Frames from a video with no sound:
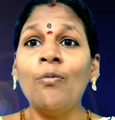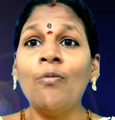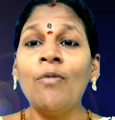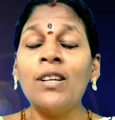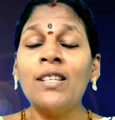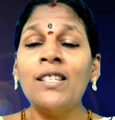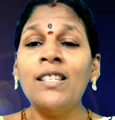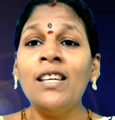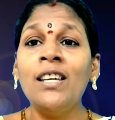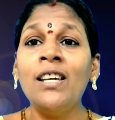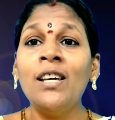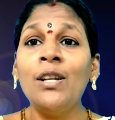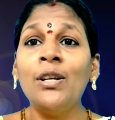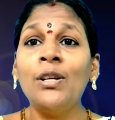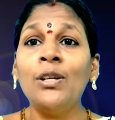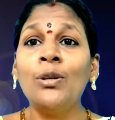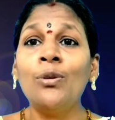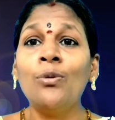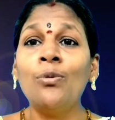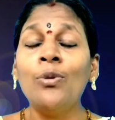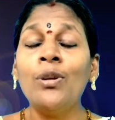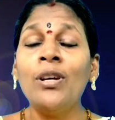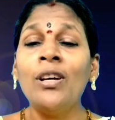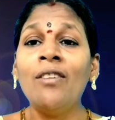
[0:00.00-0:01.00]

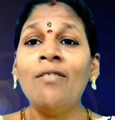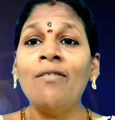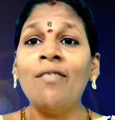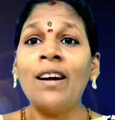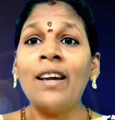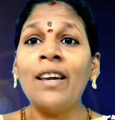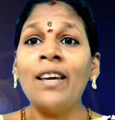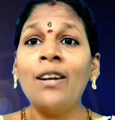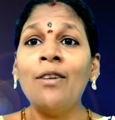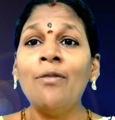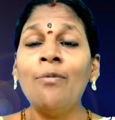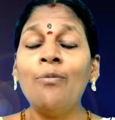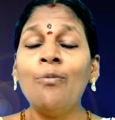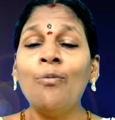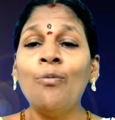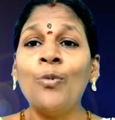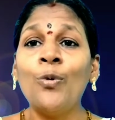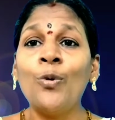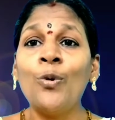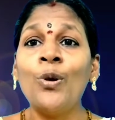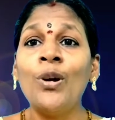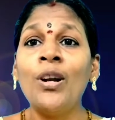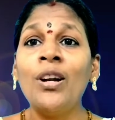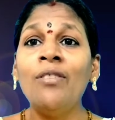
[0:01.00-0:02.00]
வசீகரிக்கக்கூடிய வயிறு
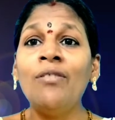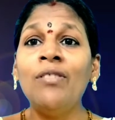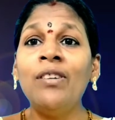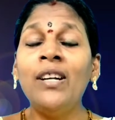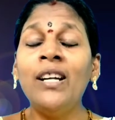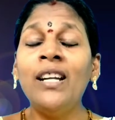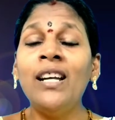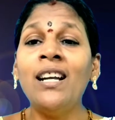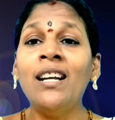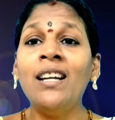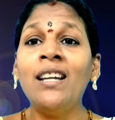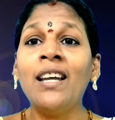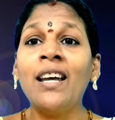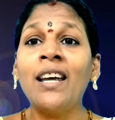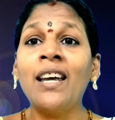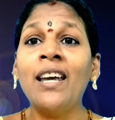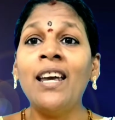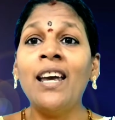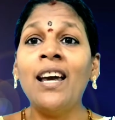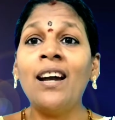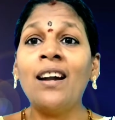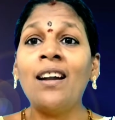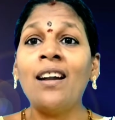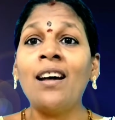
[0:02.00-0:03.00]
போன்ற விழிகள்
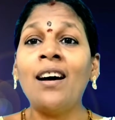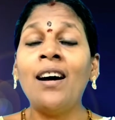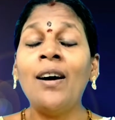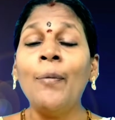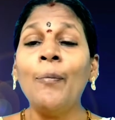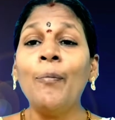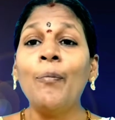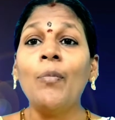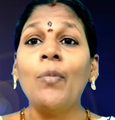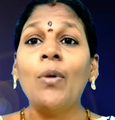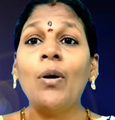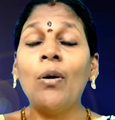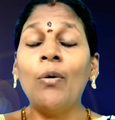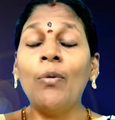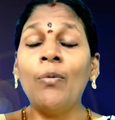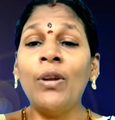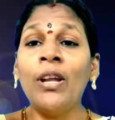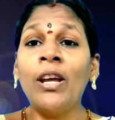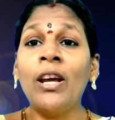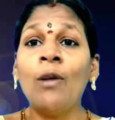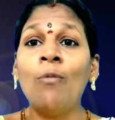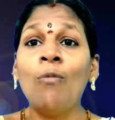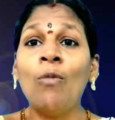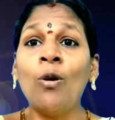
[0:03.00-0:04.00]
எங்கே அண்ணா
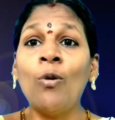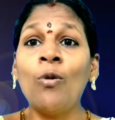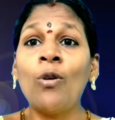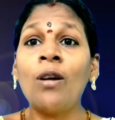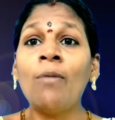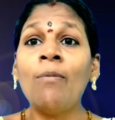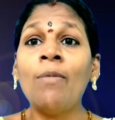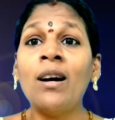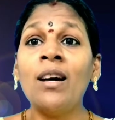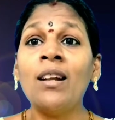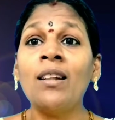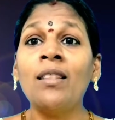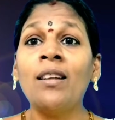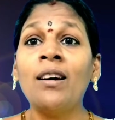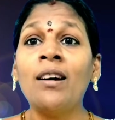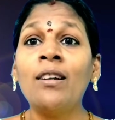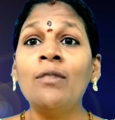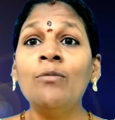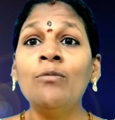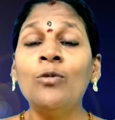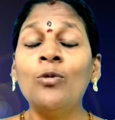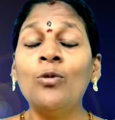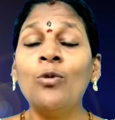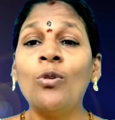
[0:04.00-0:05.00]
நீங்கள் மௌனமாக
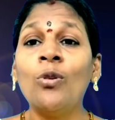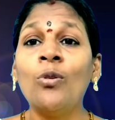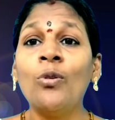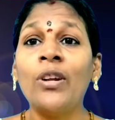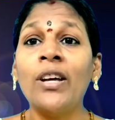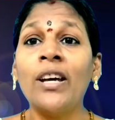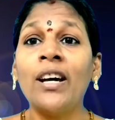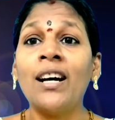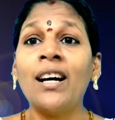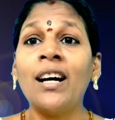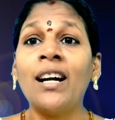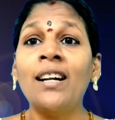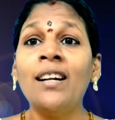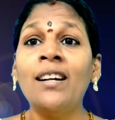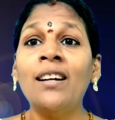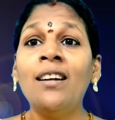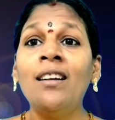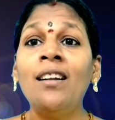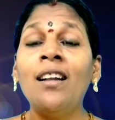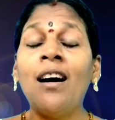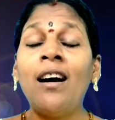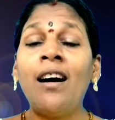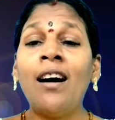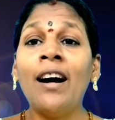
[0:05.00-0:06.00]
இருந்தாலும் உங்களுடைய
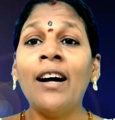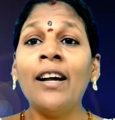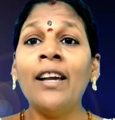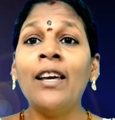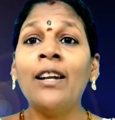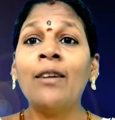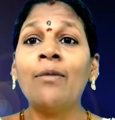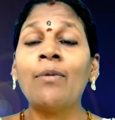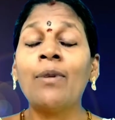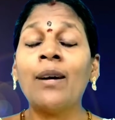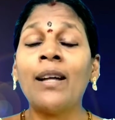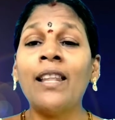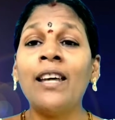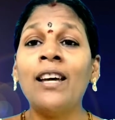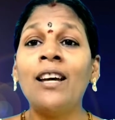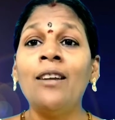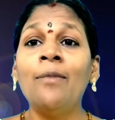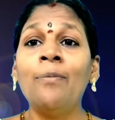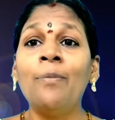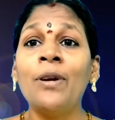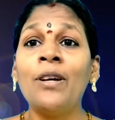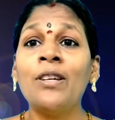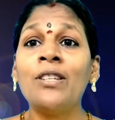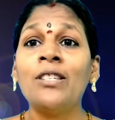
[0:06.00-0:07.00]
கண்கள் ஆயிரம்
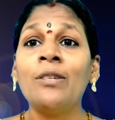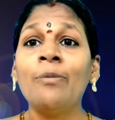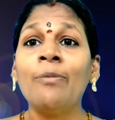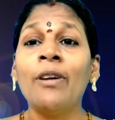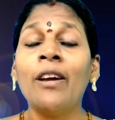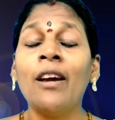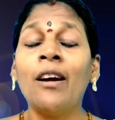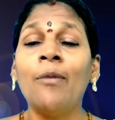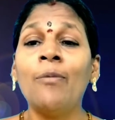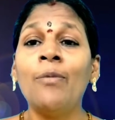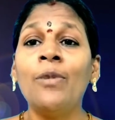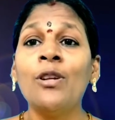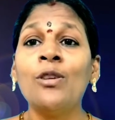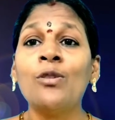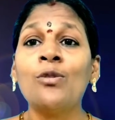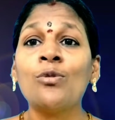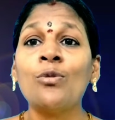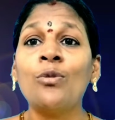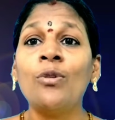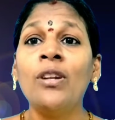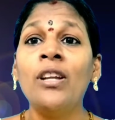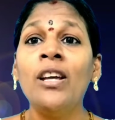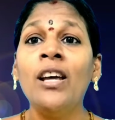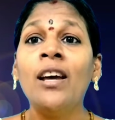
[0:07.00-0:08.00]
கதைகள் பேசுமே அப்படின்னு
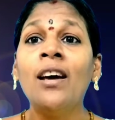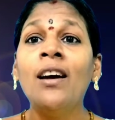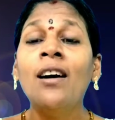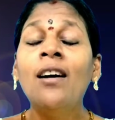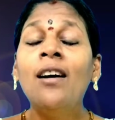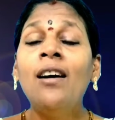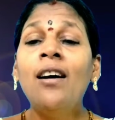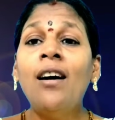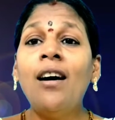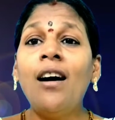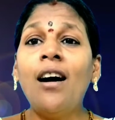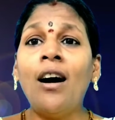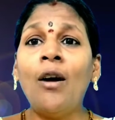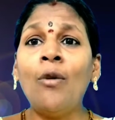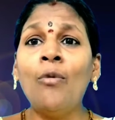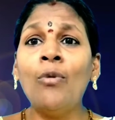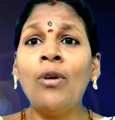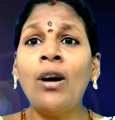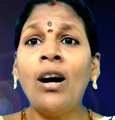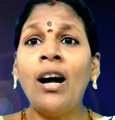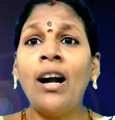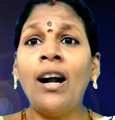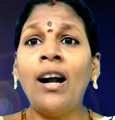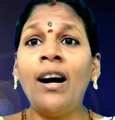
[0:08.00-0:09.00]
சொல்லி
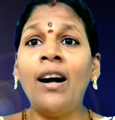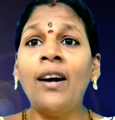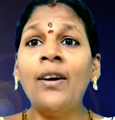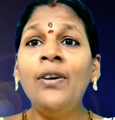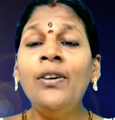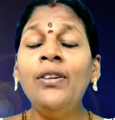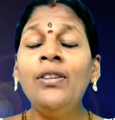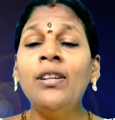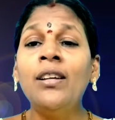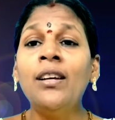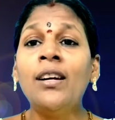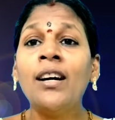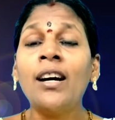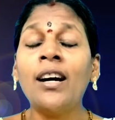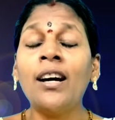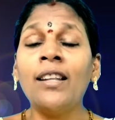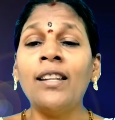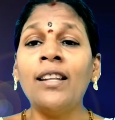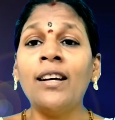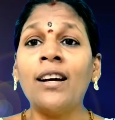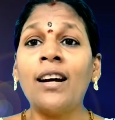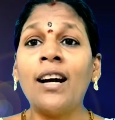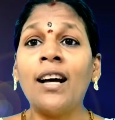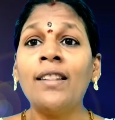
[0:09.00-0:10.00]
அவங்க அழுத
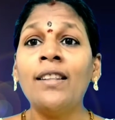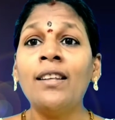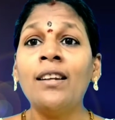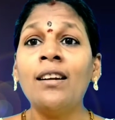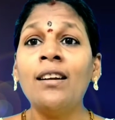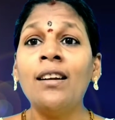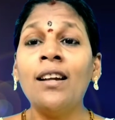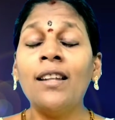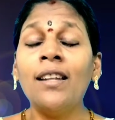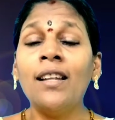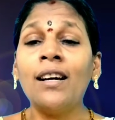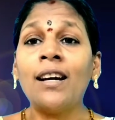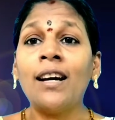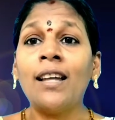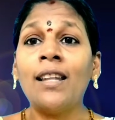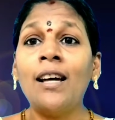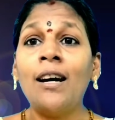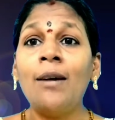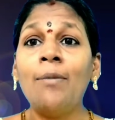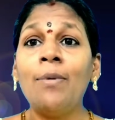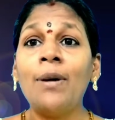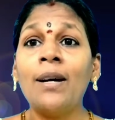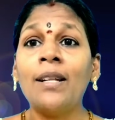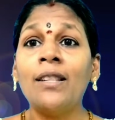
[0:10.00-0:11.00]
அந்த கதர்னு அந்த
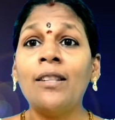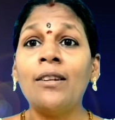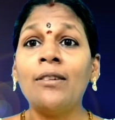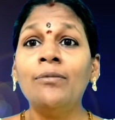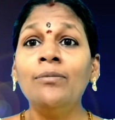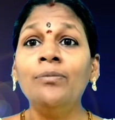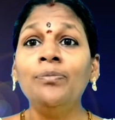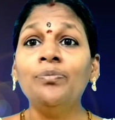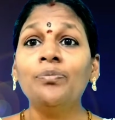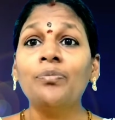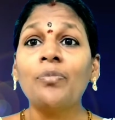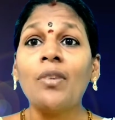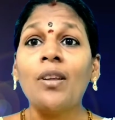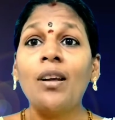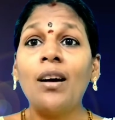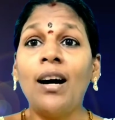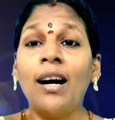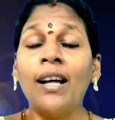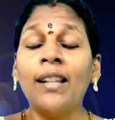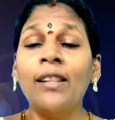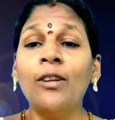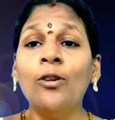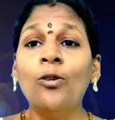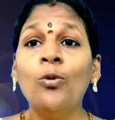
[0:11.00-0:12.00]
கதாபாத்திரம்
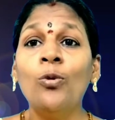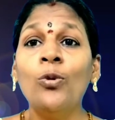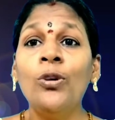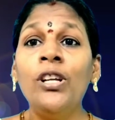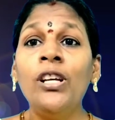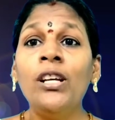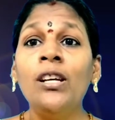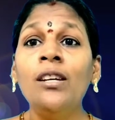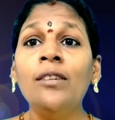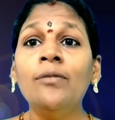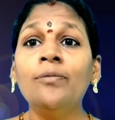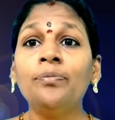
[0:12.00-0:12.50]
அந்த நொடி